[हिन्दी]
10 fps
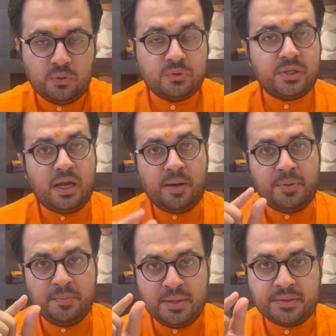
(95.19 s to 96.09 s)
उसे
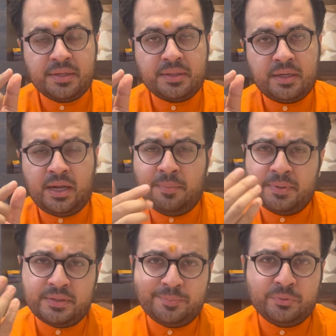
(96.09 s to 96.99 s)
अभिमंत्रित करें आप
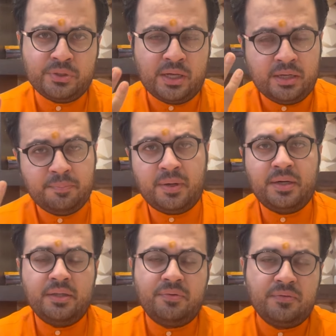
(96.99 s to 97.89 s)
किसी पुजारी
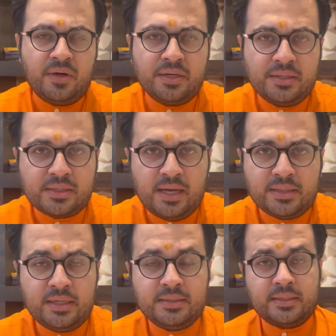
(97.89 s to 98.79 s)
पंडित विद्वान की
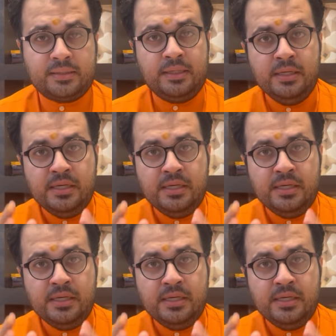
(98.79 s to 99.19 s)
सहायता ले सकते